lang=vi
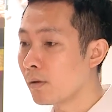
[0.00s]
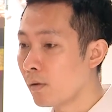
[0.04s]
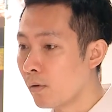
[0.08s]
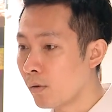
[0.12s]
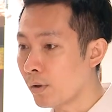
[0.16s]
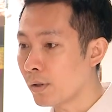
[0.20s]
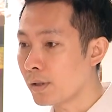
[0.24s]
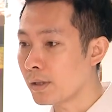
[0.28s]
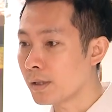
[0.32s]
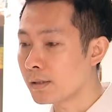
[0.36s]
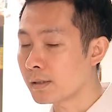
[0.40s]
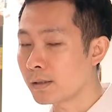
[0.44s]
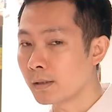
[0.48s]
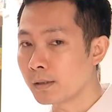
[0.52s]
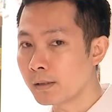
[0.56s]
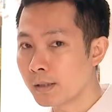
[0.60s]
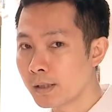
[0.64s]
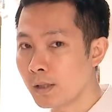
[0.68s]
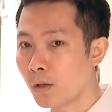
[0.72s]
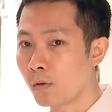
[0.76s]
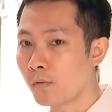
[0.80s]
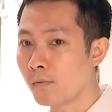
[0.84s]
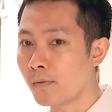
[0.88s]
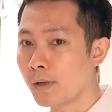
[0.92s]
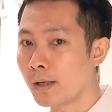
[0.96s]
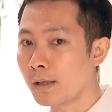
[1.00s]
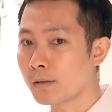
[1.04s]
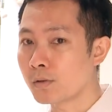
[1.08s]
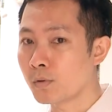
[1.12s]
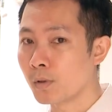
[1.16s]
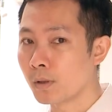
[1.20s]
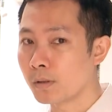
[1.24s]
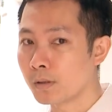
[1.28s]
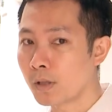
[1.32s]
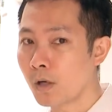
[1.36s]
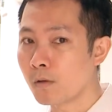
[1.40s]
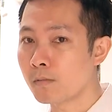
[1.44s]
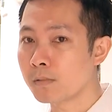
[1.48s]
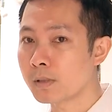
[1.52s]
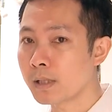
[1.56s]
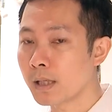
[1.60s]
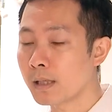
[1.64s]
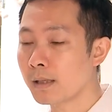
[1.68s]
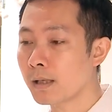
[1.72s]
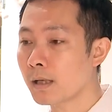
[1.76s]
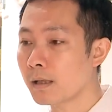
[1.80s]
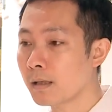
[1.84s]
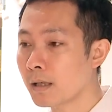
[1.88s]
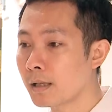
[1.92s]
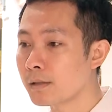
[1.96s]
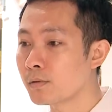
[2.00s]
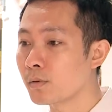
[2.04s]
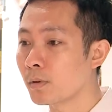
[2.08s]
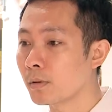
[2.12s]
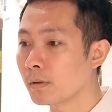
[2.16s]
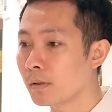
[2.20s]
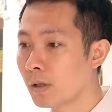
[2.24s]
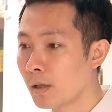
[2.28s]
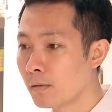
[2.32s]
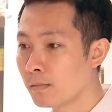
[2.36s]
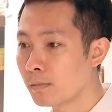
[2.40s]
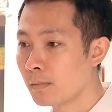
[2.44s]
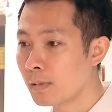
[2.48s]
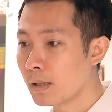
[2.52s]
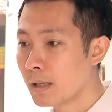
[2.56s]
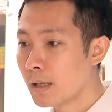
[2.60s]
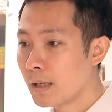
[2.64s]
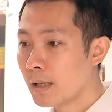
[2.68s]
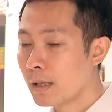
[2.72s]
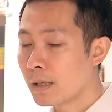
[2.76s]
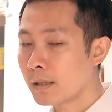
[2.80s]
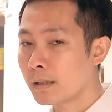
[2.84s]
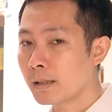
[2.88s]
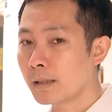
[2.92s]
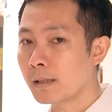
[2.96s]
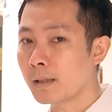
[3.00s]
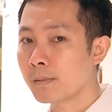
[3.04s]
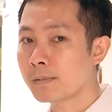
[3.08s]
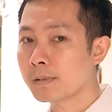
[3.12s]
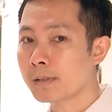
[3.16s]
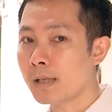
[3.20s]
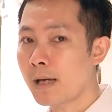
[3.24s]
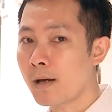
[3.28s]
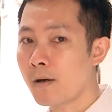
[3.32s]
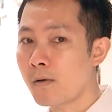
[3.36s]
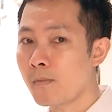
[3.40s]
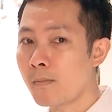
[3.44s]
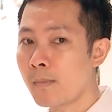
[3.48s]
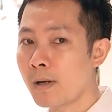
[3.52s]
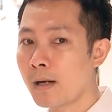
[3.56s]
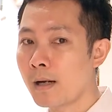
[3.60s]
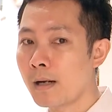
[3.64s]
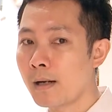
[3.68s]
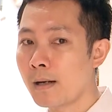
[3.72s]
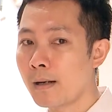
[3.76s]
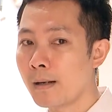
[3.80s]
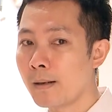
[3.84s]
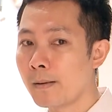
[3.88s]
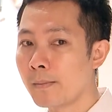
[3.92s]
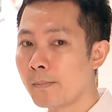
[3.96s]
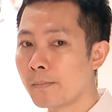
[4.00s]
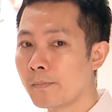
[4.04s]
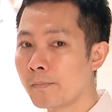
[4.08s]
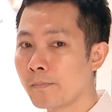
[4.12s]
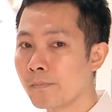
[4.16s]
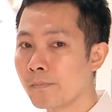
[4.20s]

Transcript: hội để giới thiệu và truyền thông trên các kênh truyền thông để làm sao mà